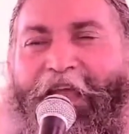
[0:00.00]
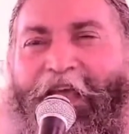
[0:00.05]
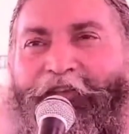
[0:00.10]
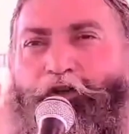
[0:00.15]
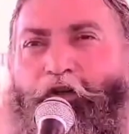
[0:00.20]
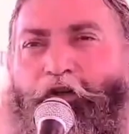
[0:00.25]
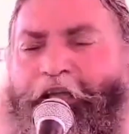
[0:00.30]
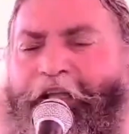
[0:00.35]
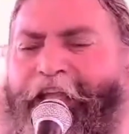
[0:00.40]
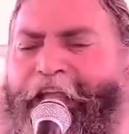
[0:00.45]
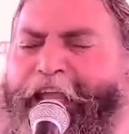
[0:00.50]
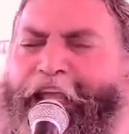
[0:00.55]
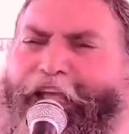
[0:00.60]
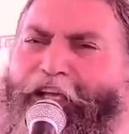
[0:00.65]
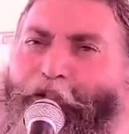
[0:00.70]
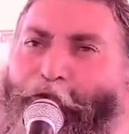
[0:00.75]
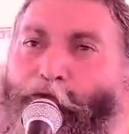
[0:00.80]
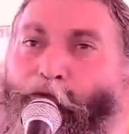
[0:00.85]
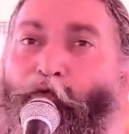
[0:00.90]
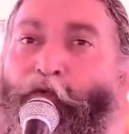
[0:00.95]
जो ठीक
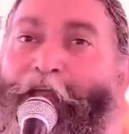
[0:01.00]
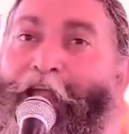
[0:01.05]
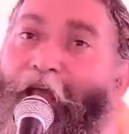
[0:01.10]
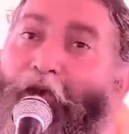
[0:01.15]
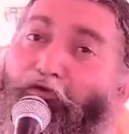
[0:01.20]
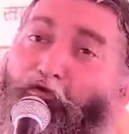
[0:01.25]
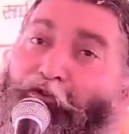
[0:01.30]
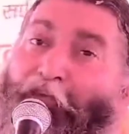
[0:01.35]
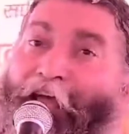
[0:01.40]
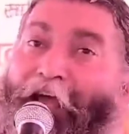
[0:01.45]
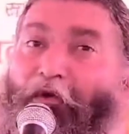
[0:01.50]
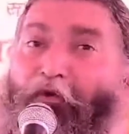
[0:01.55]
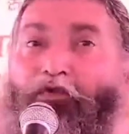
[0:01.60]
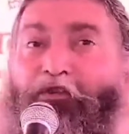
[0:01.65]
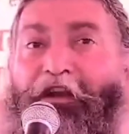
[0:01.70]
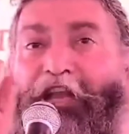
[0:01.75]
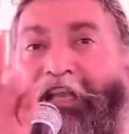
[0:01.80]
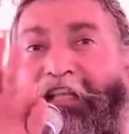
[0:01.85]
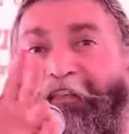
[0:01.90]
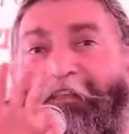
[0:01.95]
सूर्य उदय
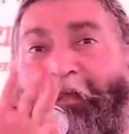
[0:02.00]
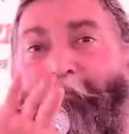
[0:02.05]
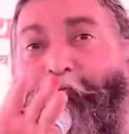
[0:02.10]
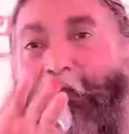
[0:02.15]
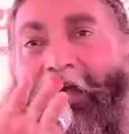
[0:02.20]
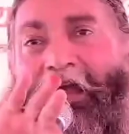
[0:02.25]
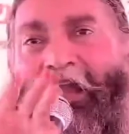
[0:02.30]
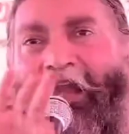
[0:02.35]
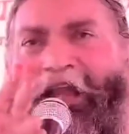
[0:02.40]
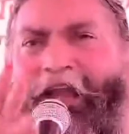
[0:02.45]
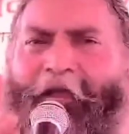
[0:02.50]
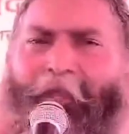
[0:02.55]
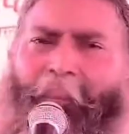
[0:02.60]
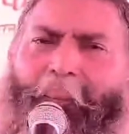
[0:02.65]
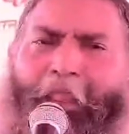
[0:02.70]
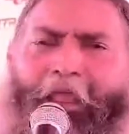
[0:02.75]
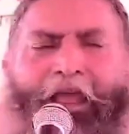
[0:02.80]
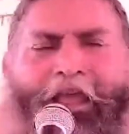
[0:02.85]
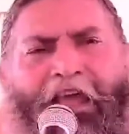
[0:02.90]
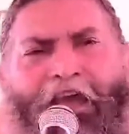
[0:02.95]
होने से पहले
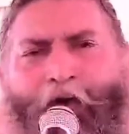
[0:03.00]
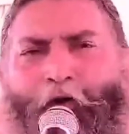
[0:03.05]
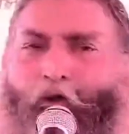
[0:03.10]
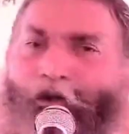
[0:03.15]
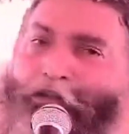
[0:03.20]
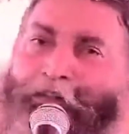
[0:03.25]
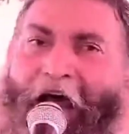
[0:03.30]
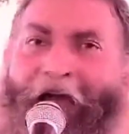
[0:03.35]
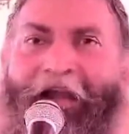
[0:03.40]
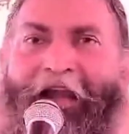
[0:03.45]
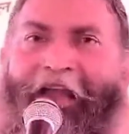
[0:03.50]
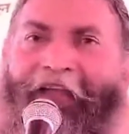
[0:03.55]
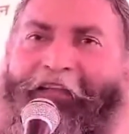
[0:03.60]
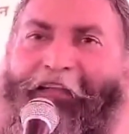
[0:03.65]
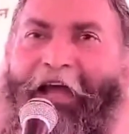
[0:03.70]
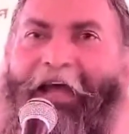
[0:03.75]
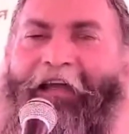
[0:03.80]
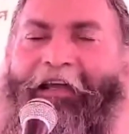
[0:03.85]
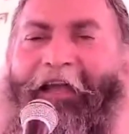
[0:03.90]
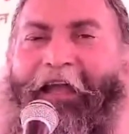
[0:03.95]
हो जाना
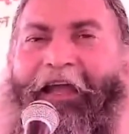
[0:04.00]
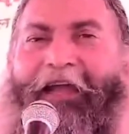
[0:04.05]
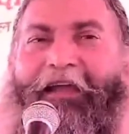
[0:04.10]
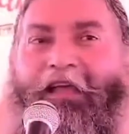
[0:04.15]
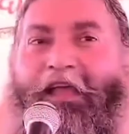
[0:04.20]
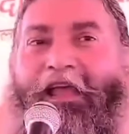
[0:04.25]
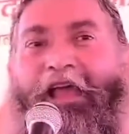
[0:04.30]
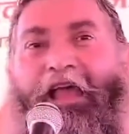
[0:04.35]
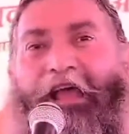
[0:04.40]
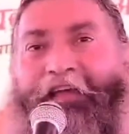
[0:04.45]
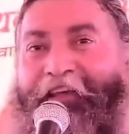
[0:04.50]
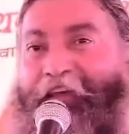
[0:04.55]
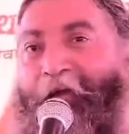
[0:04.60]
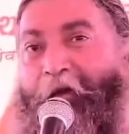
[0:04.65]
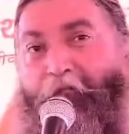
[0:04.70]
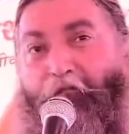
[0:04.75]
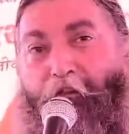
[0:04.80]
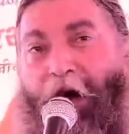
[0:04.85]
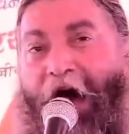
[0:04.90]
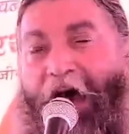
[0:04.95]
चाहिए ये
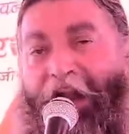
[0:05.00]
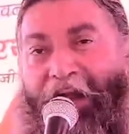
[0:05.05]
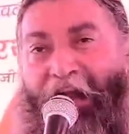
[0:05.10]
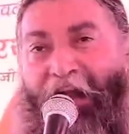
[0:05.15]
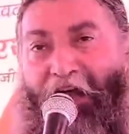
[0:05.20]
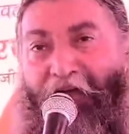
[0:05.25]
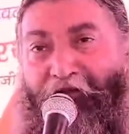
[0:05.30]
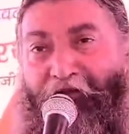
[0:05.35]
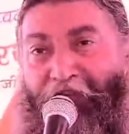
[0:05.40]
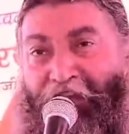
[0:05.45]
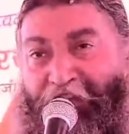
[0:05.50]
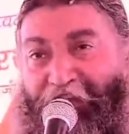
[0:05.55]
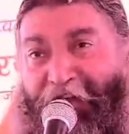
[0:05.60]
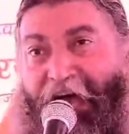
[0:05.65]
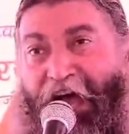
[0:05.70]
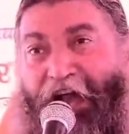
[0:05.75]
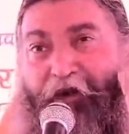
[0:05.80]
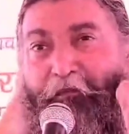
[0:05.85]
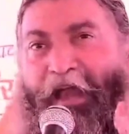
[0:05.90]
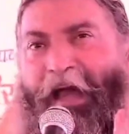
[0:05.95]
मानव स्नान
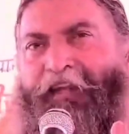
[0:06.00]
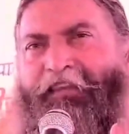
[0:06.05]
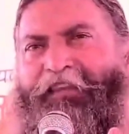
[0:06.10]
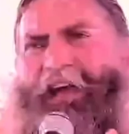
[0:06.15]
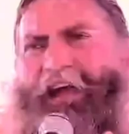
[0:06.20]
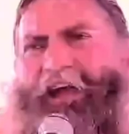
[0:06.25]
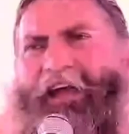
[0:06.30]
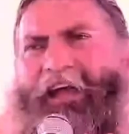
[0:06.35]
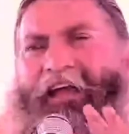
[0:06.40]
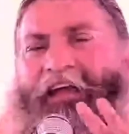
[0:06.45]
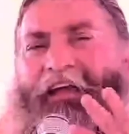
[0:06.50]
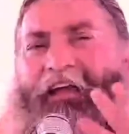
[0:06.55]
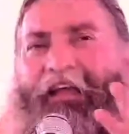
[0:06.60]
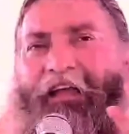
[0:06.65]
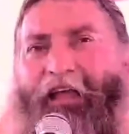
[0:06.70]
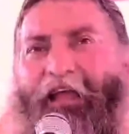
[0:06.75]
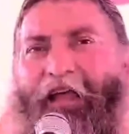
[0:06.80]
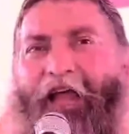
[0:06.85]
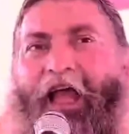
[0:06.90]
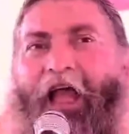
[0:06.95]
में आता है
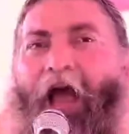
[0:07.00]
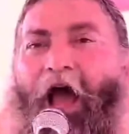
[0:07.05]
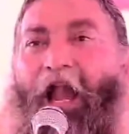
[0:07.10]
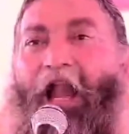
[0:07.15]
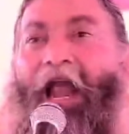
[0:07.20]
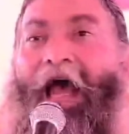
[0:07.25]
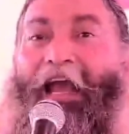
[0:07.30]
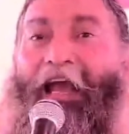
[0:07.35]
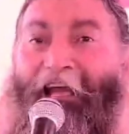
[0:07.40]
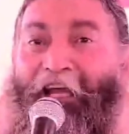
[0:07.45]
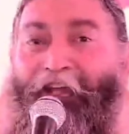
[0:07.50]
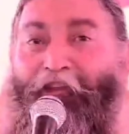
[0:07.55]
हालांकि